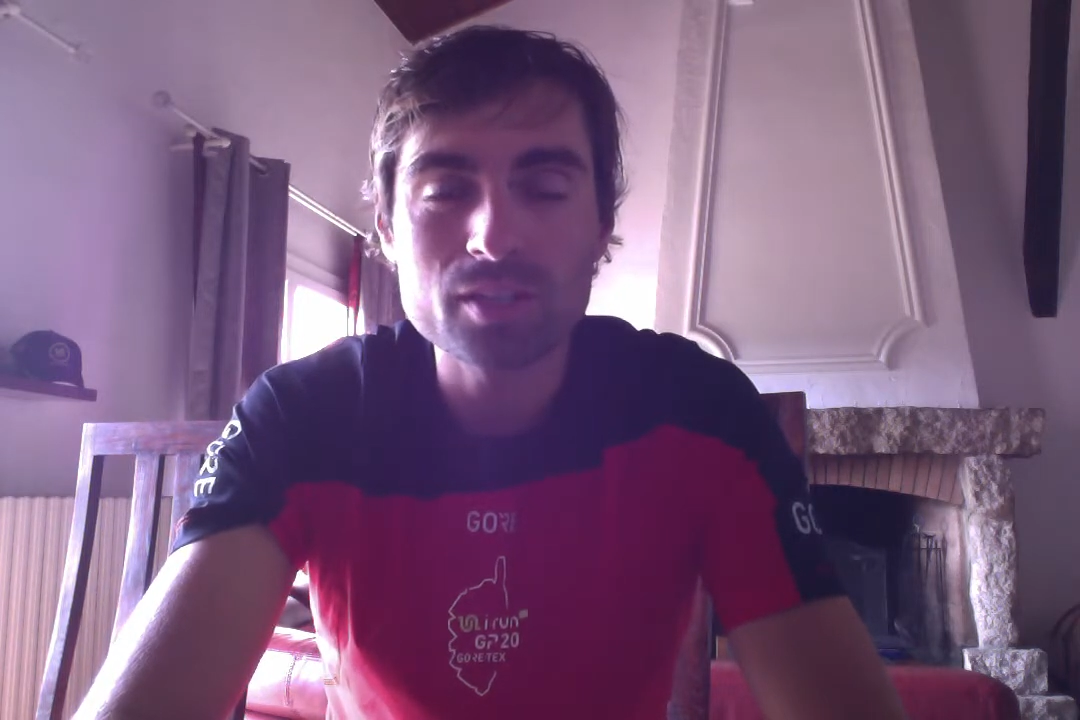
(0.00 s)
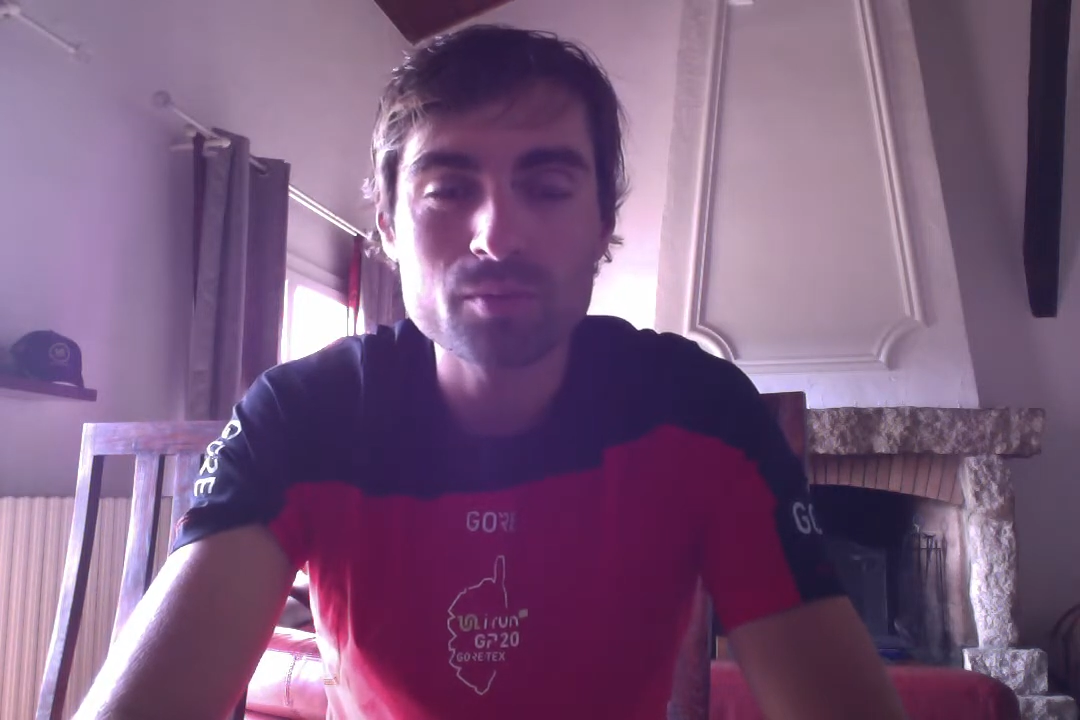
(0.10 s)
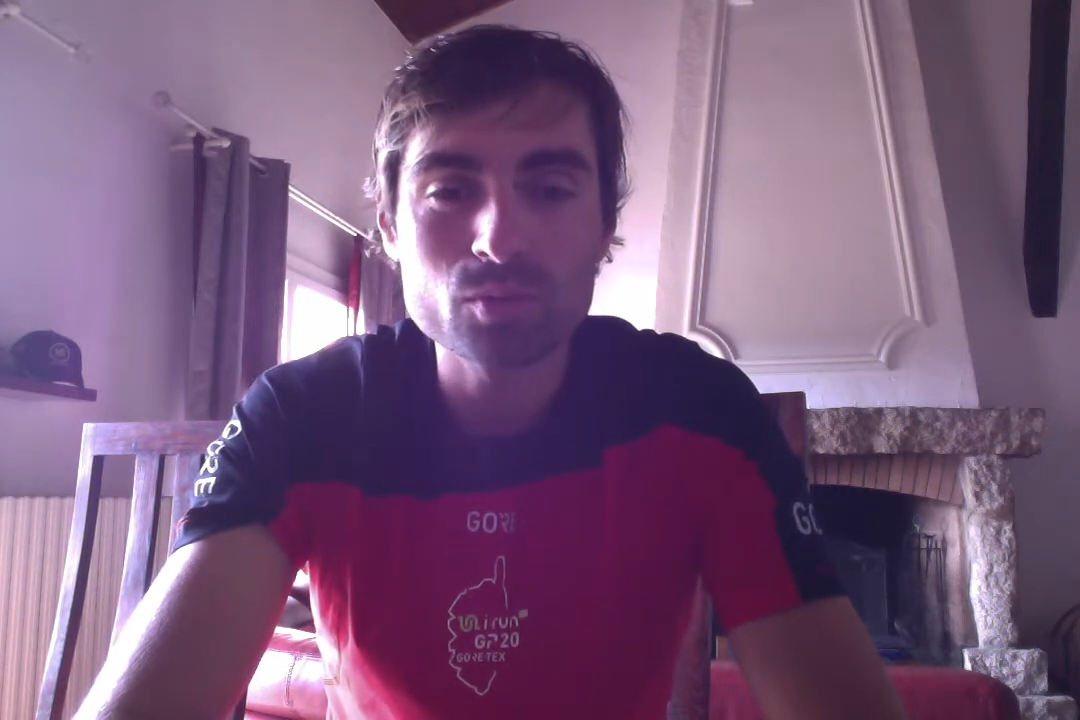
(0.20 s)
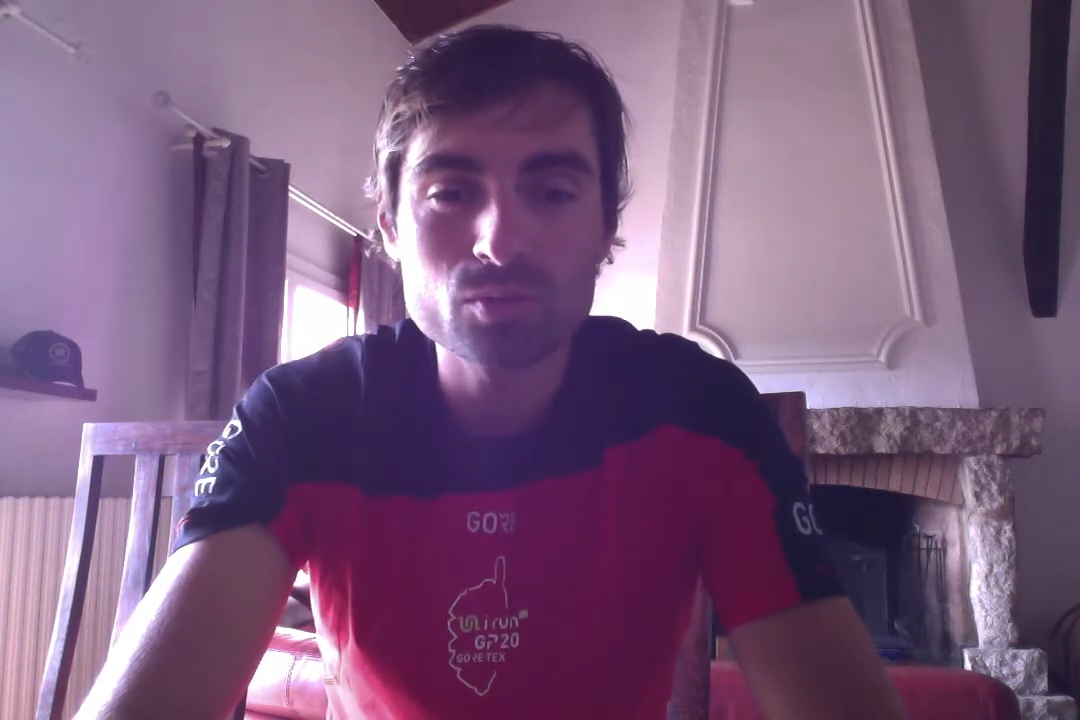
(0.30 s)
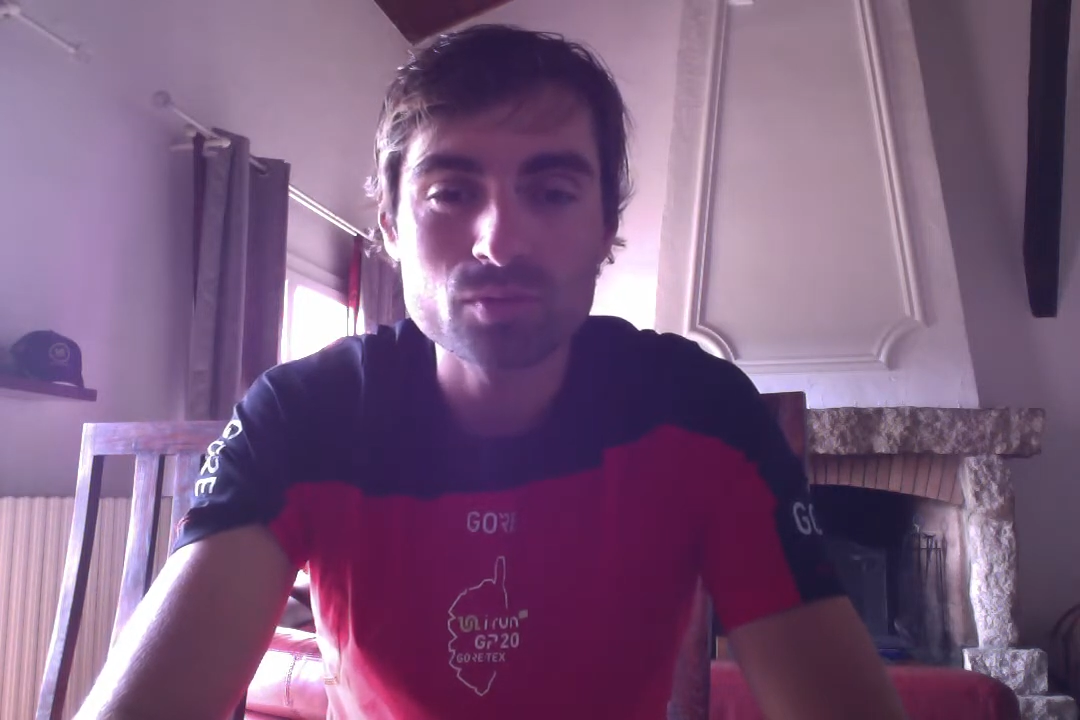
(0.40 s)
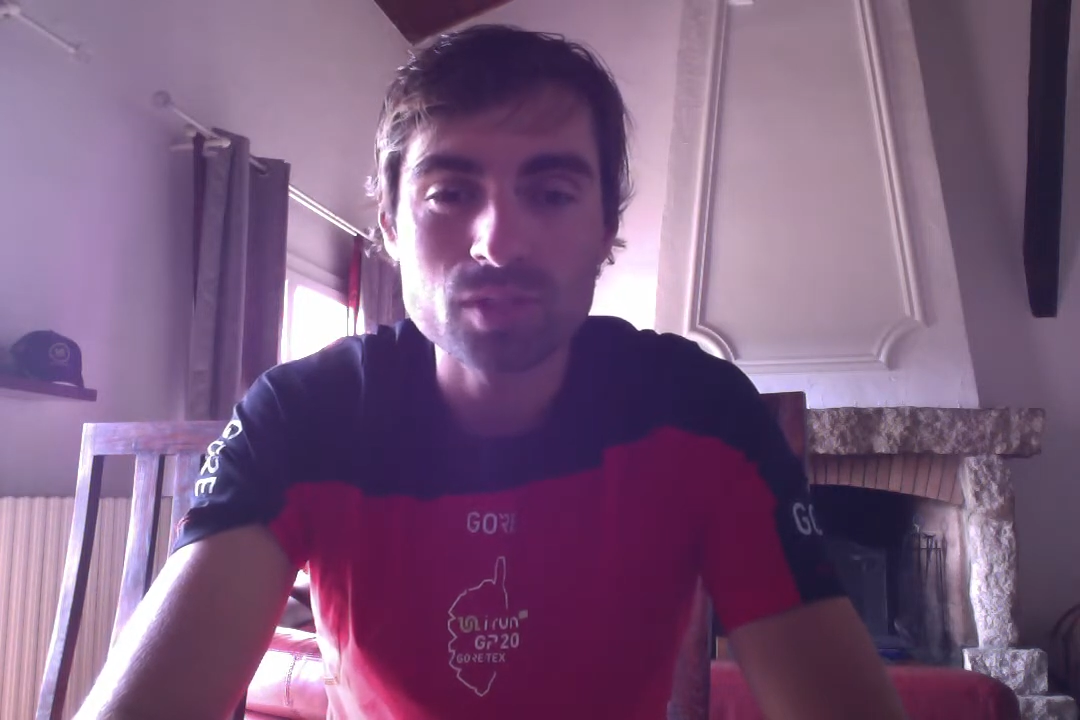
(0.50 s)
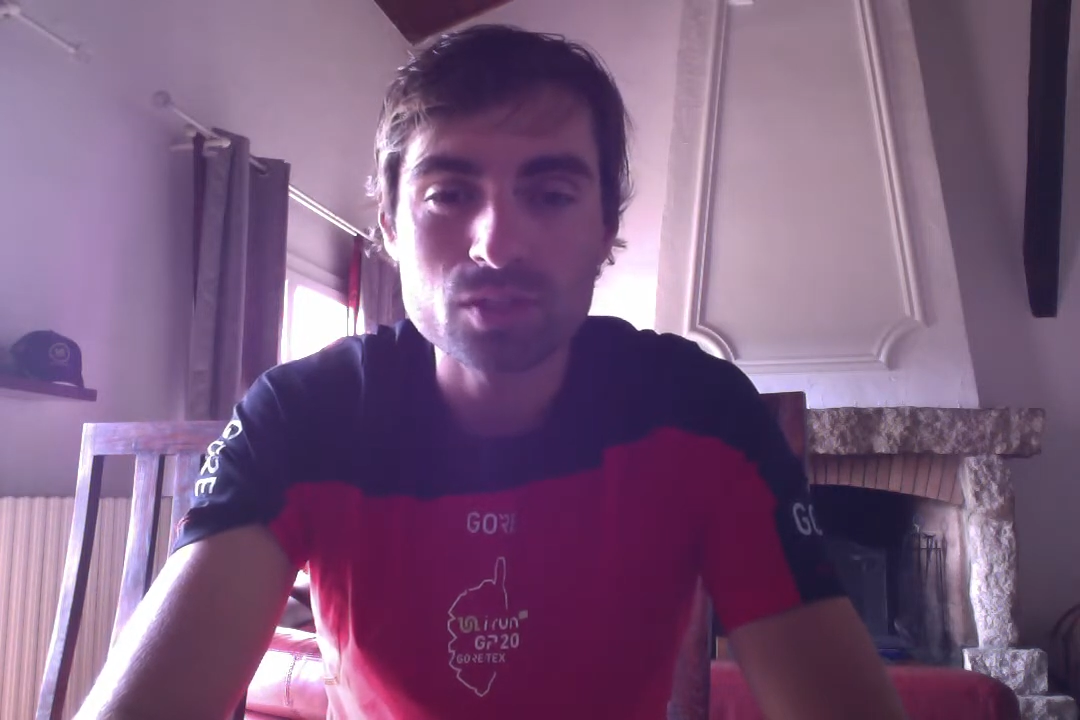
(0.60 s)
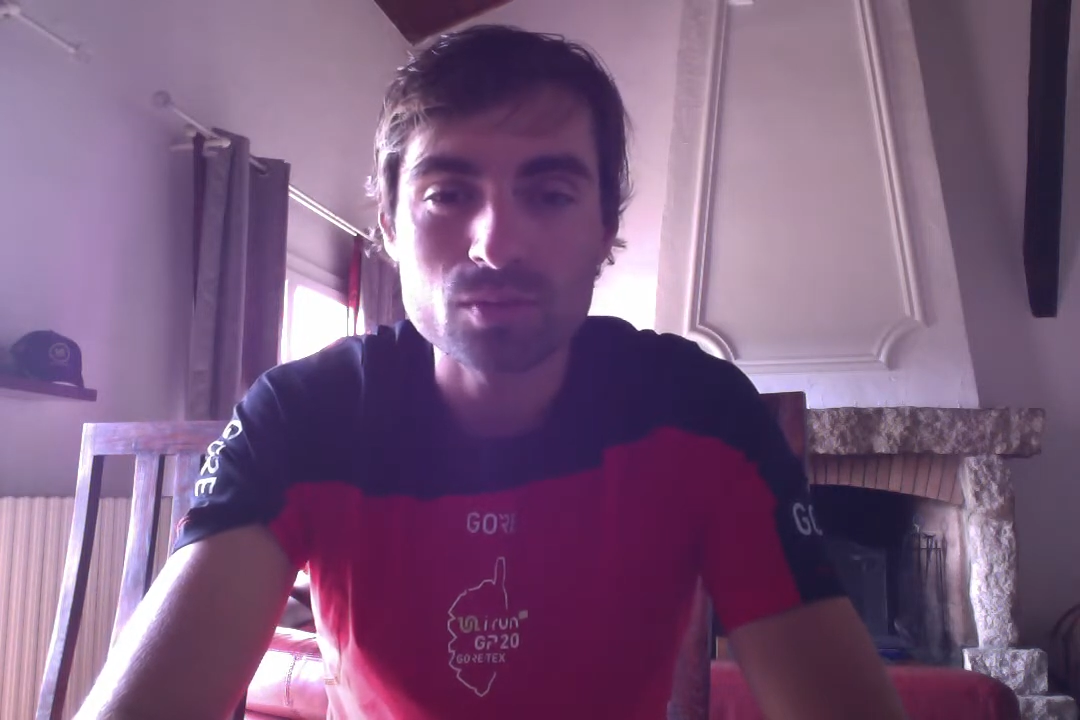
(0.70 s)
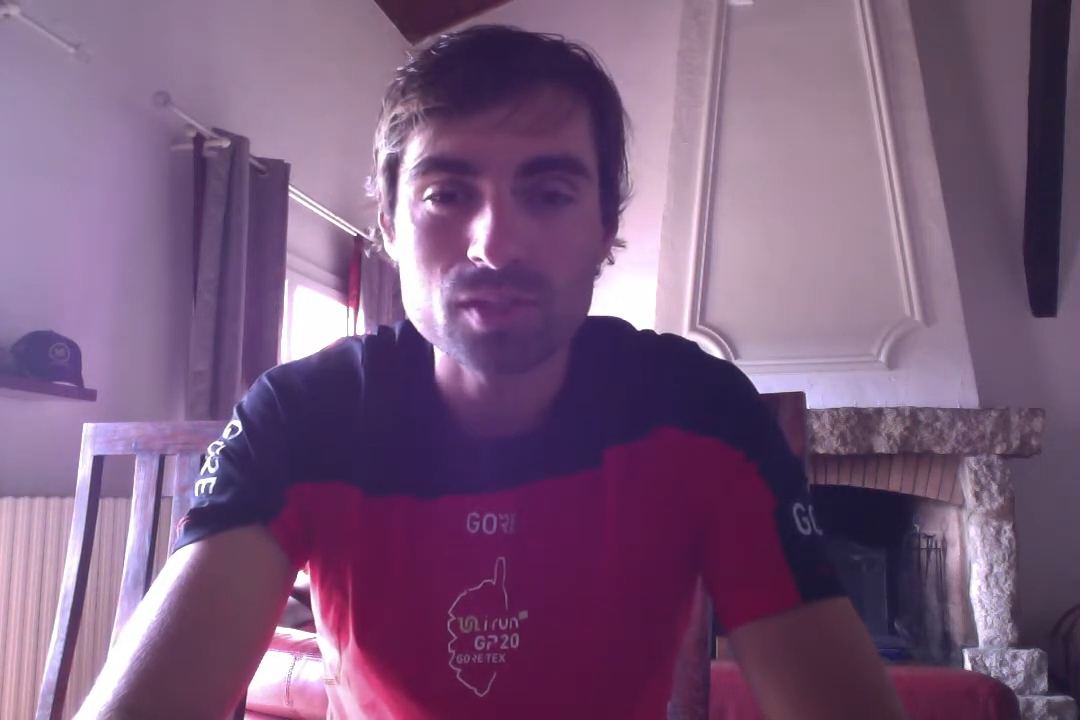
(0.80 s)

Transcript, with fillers: à mon souvenir.